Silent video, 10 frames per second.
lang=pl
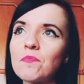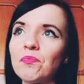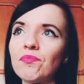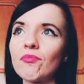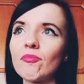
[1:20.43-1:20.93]

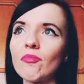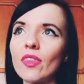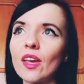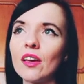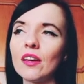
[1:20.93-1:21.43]

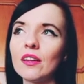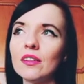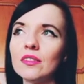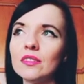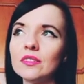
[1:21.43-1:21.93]
Mm,
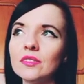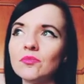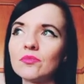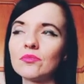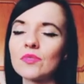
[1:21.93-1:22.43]

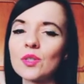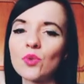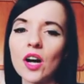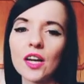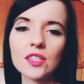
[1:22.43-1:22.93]
e,
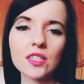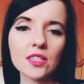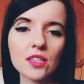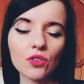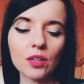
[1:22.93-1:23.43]
słuchajcie,
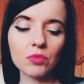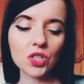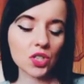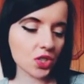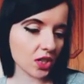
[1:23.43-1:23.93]
co tam
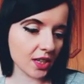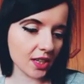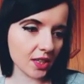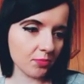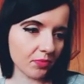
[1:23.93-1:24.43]

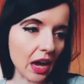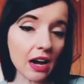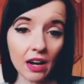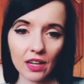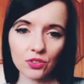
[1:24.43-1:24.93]
jeszcze?
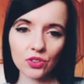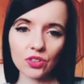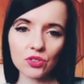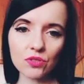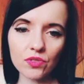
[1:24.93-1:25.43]
Aha, no
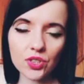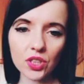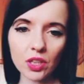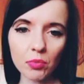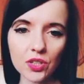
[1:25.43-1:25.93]
i
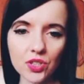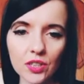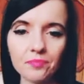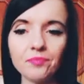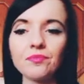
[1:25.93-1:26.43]
oczywiście nie
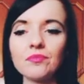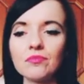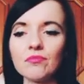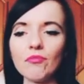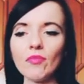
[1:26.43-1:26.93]
będzie.
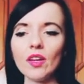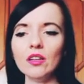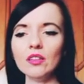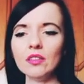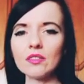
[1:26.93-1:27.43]

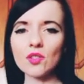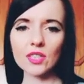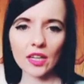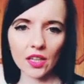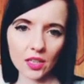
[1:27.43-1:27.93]

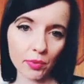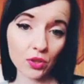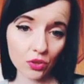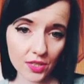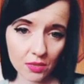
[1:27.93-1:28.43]
Zostaje chyba
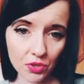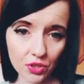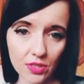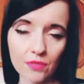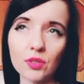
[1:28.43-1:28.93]
do końca
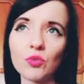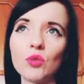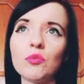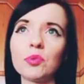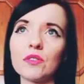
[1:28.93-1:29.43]
miesiąca w tym
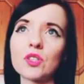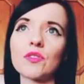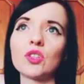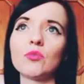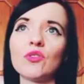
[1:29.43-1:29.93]
domu, ponieważ
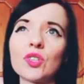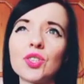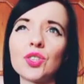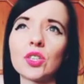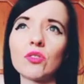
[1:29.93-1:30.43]
wiadomo,
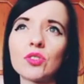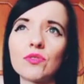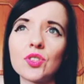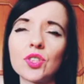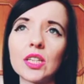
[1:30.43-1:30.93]
właściciel
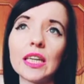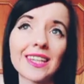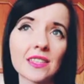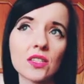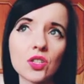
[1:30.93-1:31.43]
oczywiście
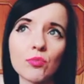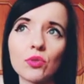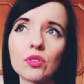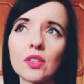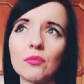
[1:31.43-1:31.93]
nie chce, żeby
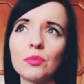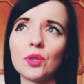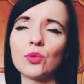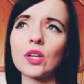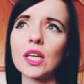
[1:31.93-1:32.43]
on tam
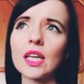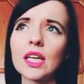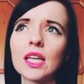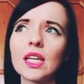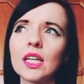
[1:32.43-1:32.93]
był.
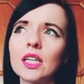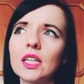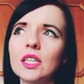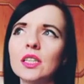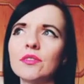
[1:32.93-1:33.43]

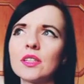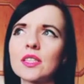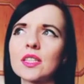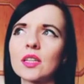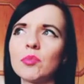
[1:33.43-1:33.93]
E,
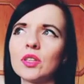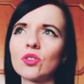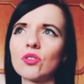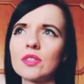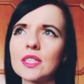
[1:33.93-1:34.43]
więc chyba
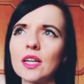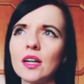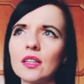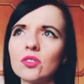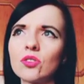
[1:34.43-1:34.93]
do
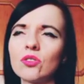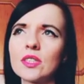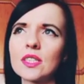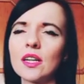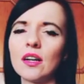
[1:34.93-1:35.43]
końca, do
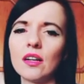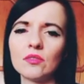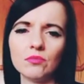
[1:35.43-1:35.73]
końca,